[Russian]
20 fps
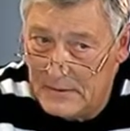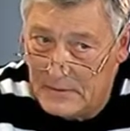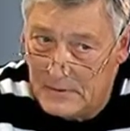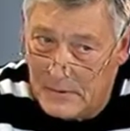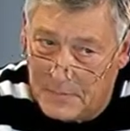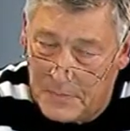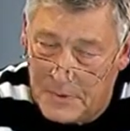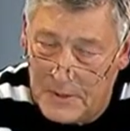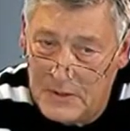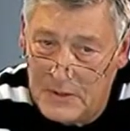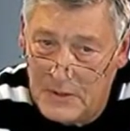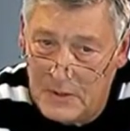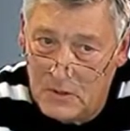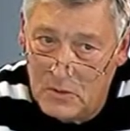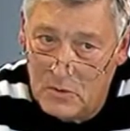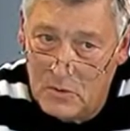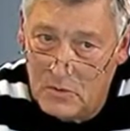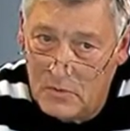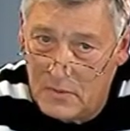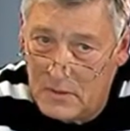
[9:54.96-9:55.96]
Опасные
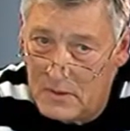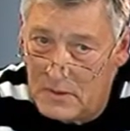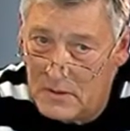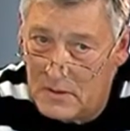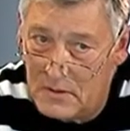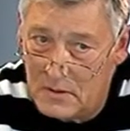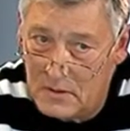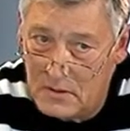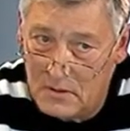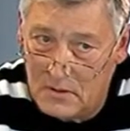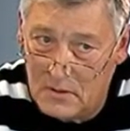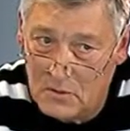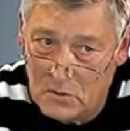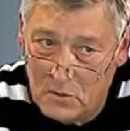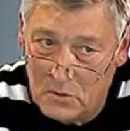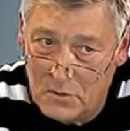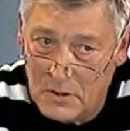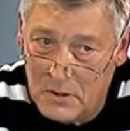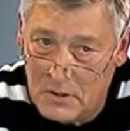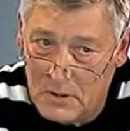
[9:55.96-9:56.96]
ситуации
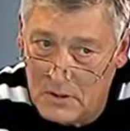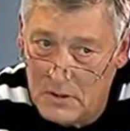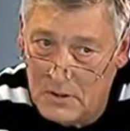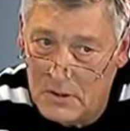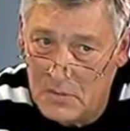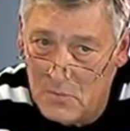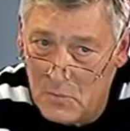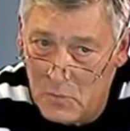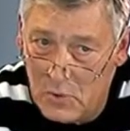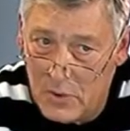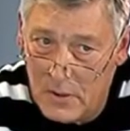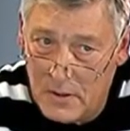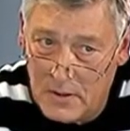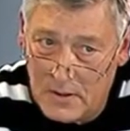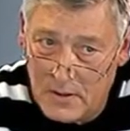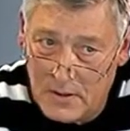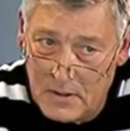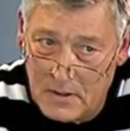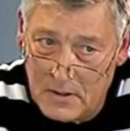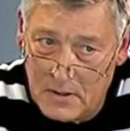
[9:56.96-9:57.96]
случались зимой,
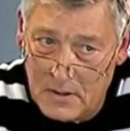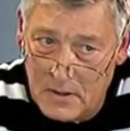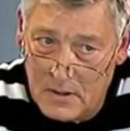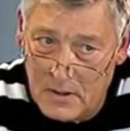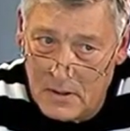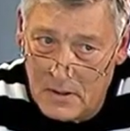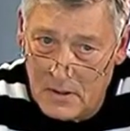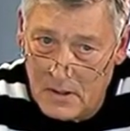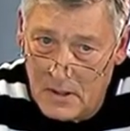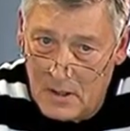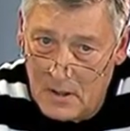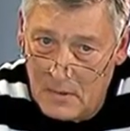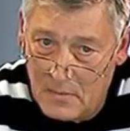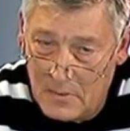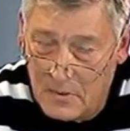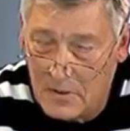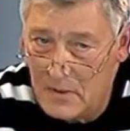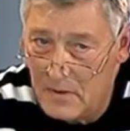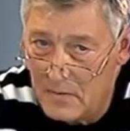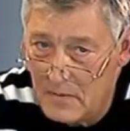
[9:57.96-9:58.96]
когда
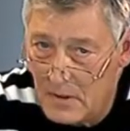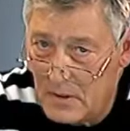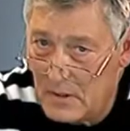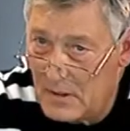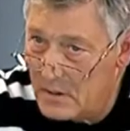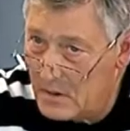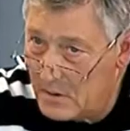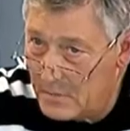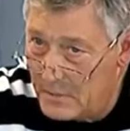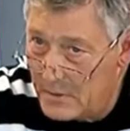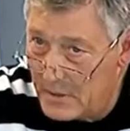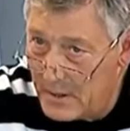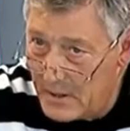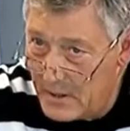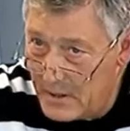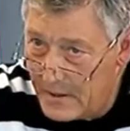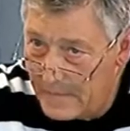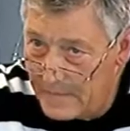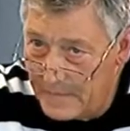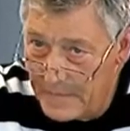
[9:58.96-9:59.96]
прорывало
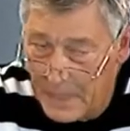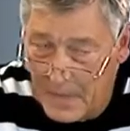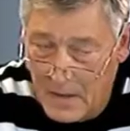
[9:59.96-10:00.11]
отопление –